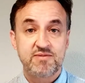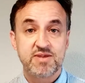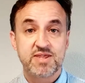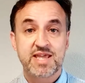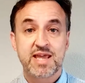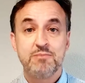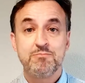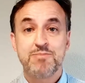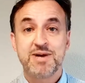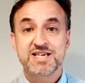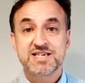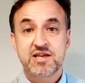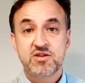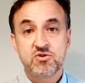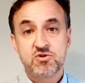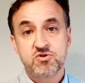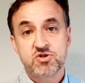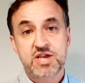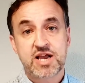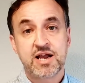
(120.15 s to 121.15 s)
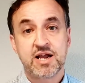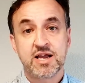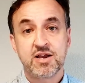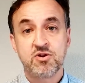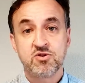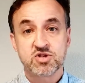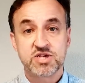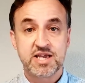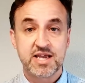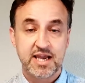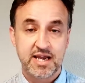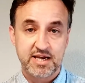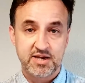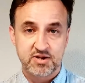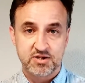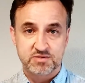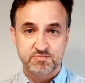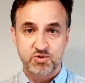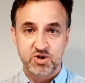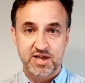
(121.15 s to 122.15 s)
vez que han pasado los,
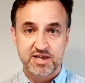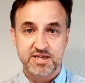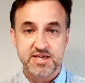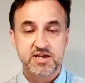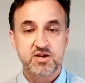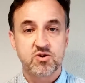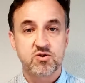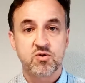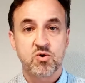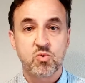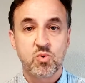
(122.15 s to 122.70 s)
inquilinos por allí, con lo